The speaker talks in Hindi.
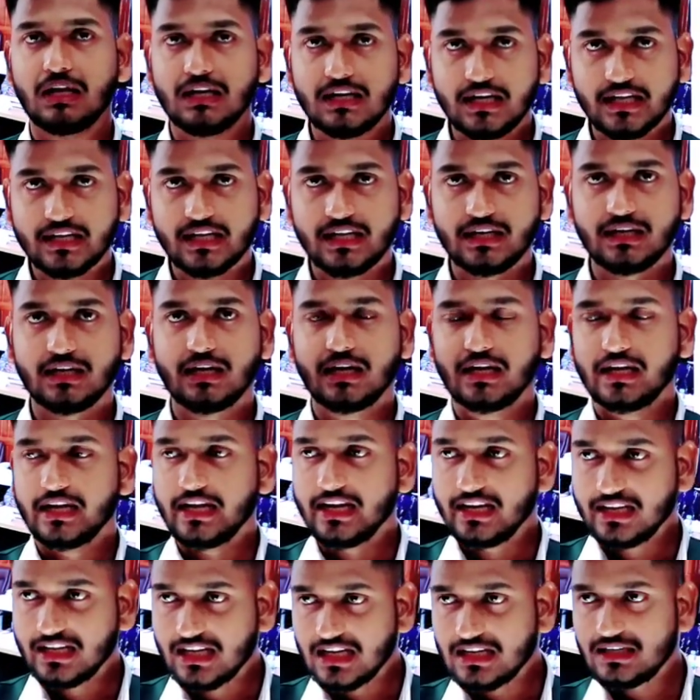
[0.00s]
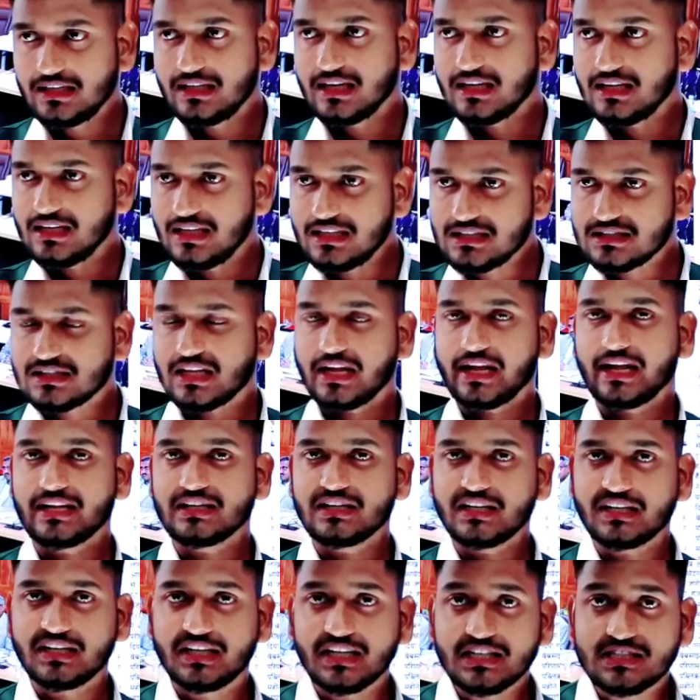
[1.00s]
लेकिन इनके लिए इस तरीके
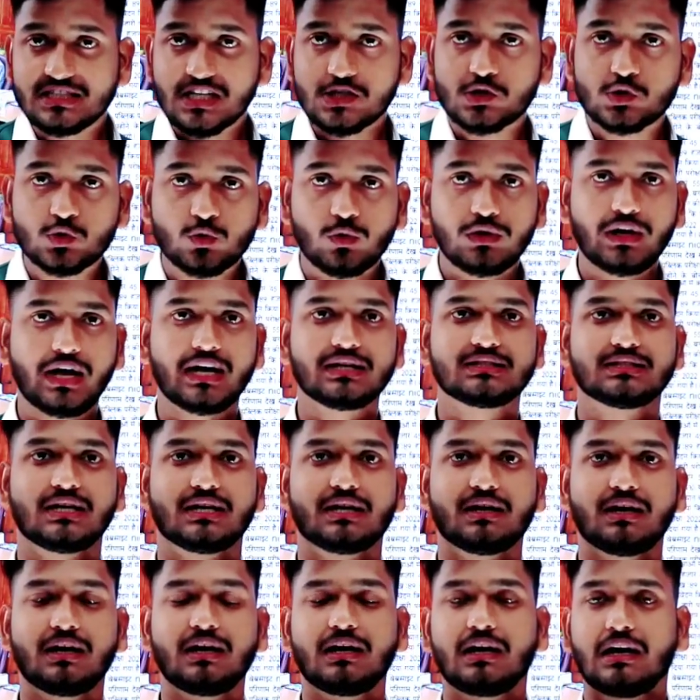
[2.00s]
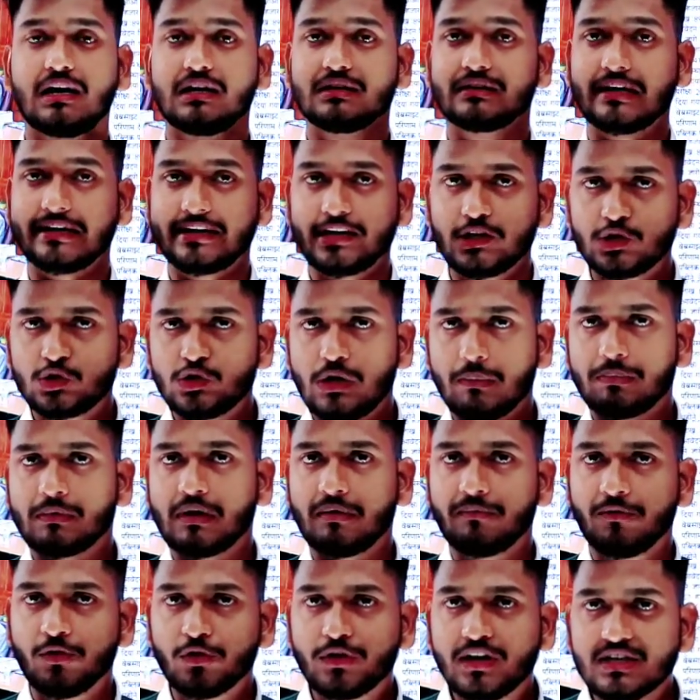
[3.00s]
से टीचर्स को लाया जा रहा है ताकि जो
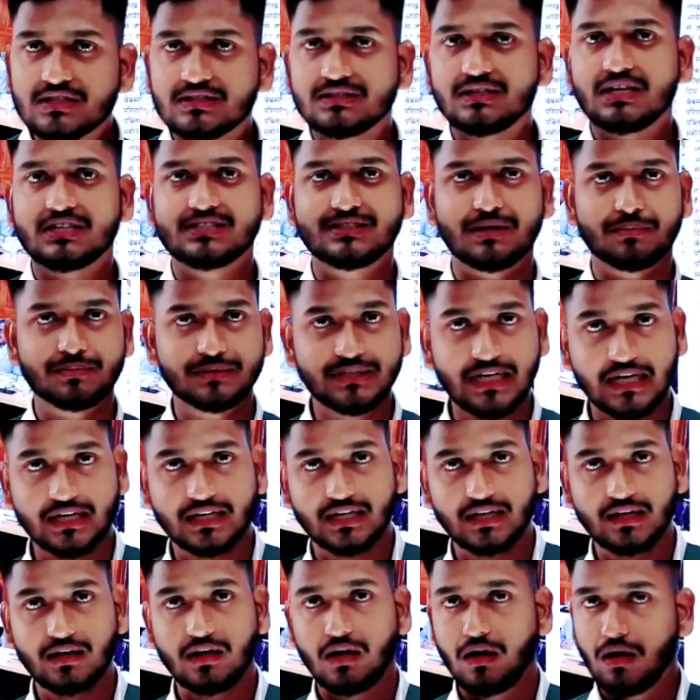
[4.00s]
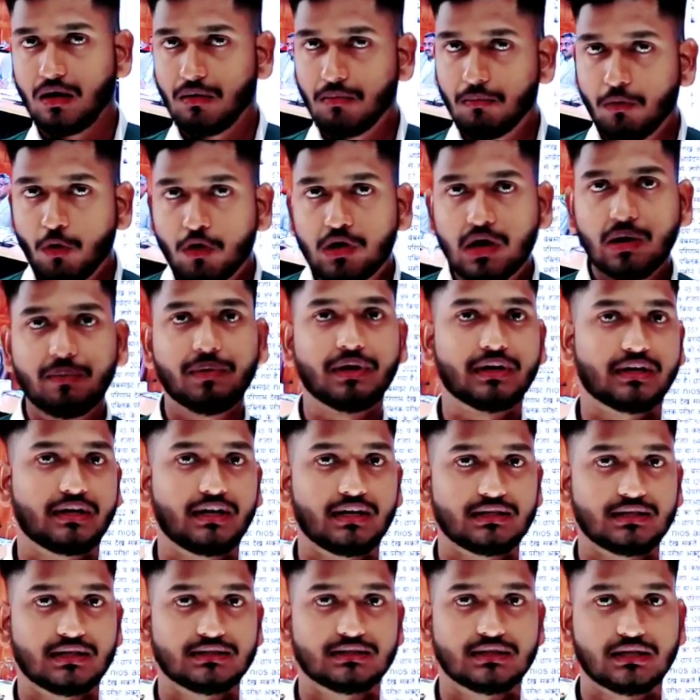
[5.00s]
आपका वोकेशनल सब्जेक्ट है वो कवर
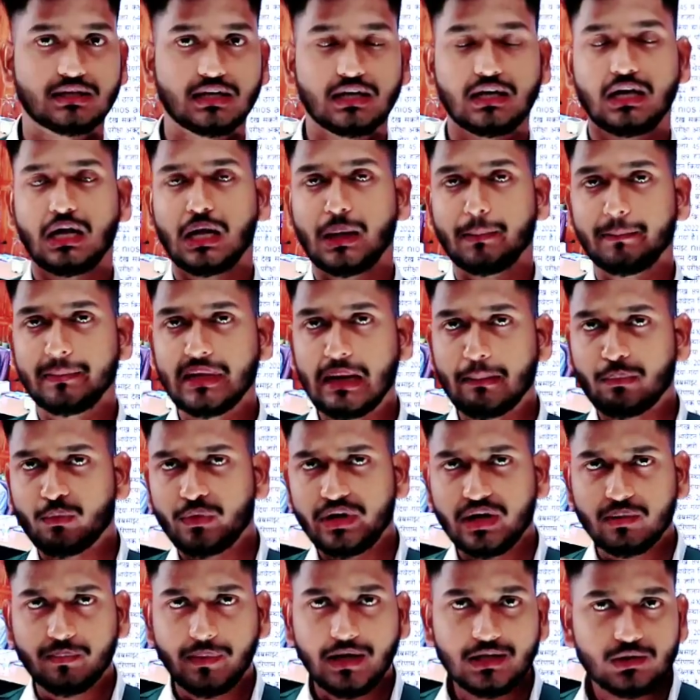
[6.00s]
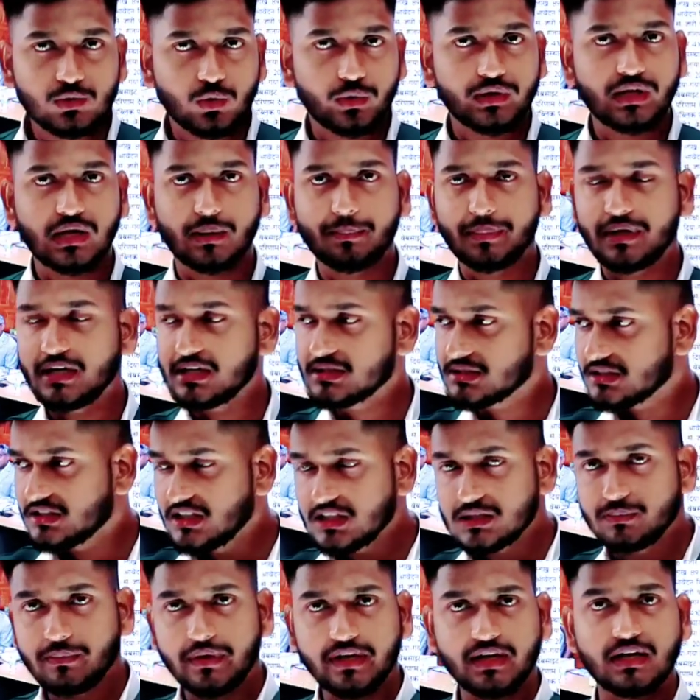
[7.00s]
किया जा सके मैं आपको एक बात और यहाँ पे इस
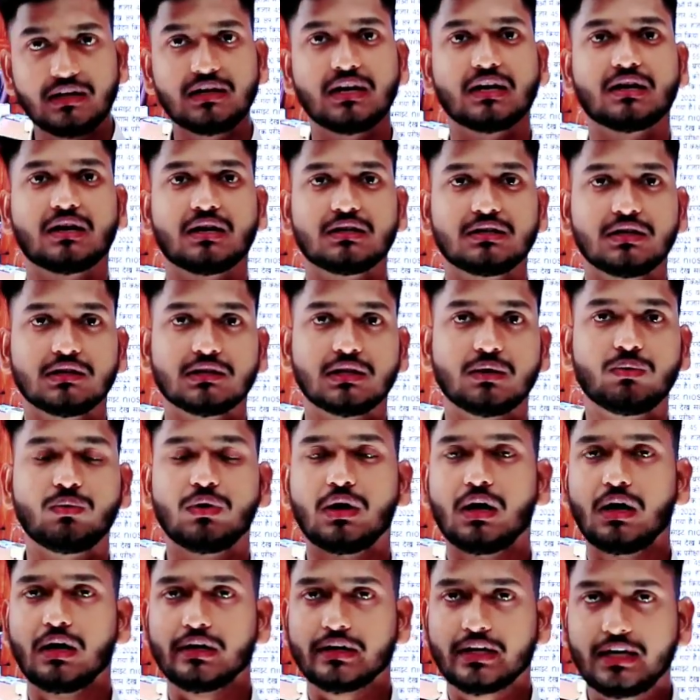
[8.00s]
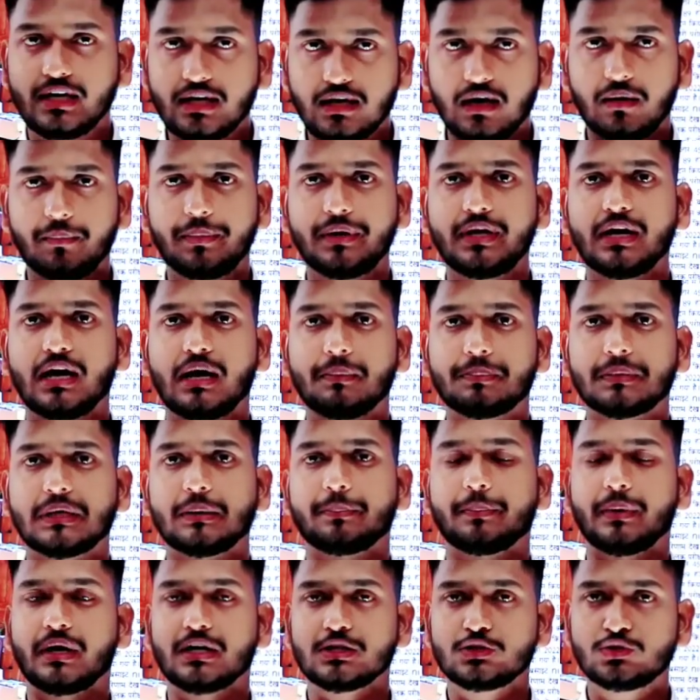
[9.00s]
चीज़ में क्लियर कर देता हूँ कि अभी
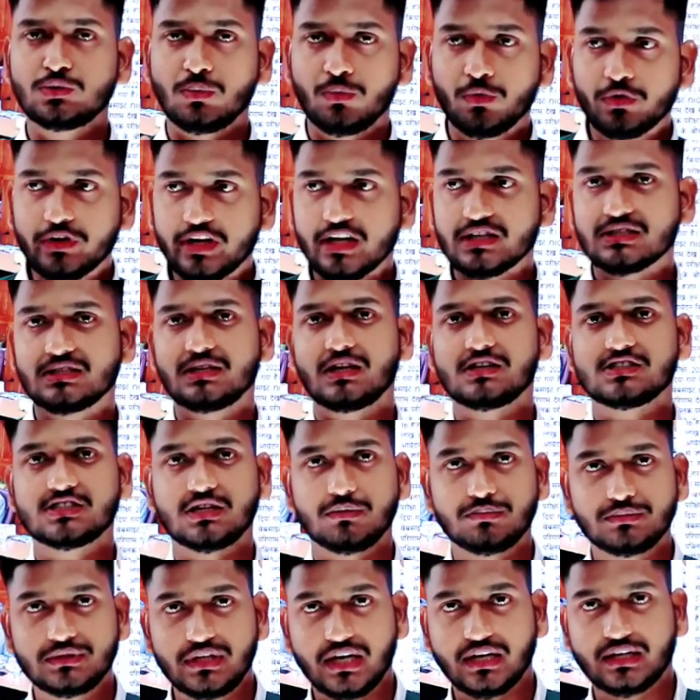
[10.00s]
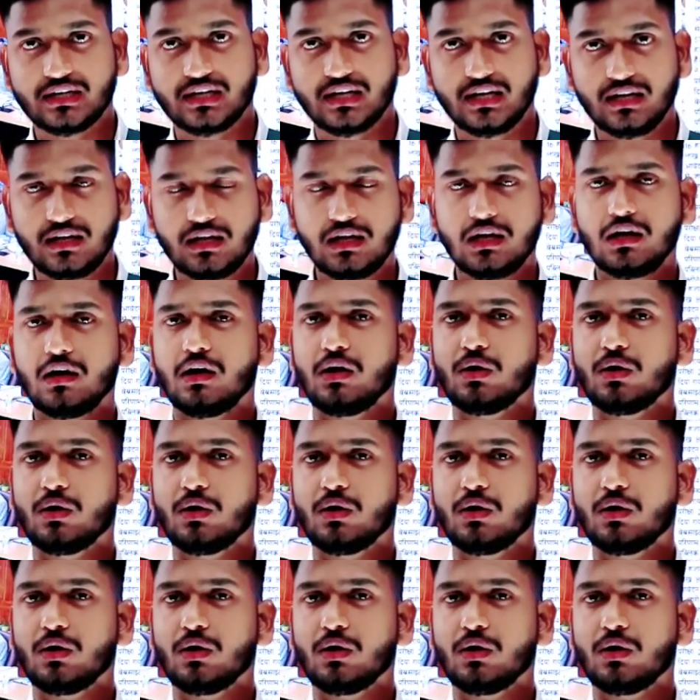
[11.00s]
आपके पास जो वोकेशनल सब्जेक्ट है